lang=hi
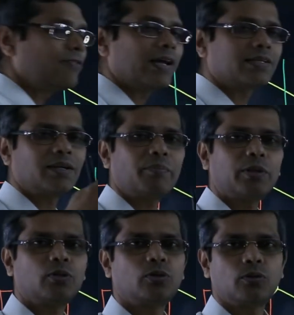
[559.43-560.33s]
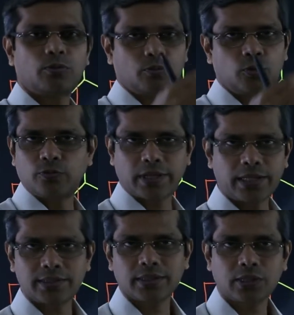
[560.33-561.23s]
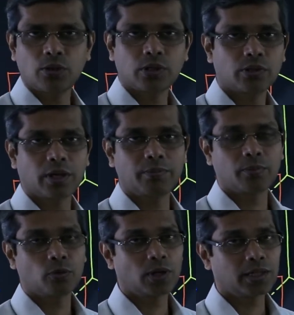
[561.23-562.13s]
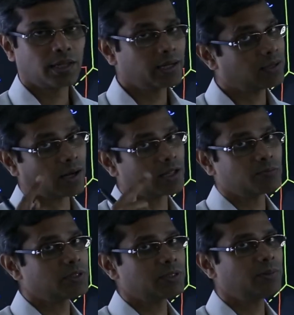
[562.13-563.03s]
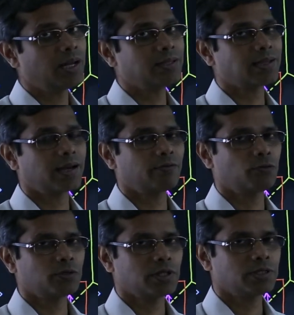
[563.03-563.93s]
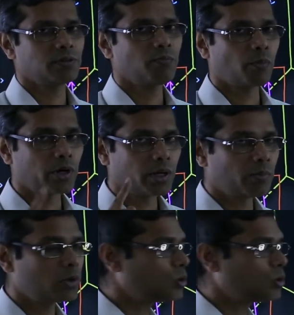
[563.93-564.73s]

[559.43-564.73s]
ऑफ एक्शन पे तो मूव कर ही सकता हूँ क्योंकि हमने बोला था कि ट्रांसमिसिबल है सारे फोर्सेस पॉइंट नंबर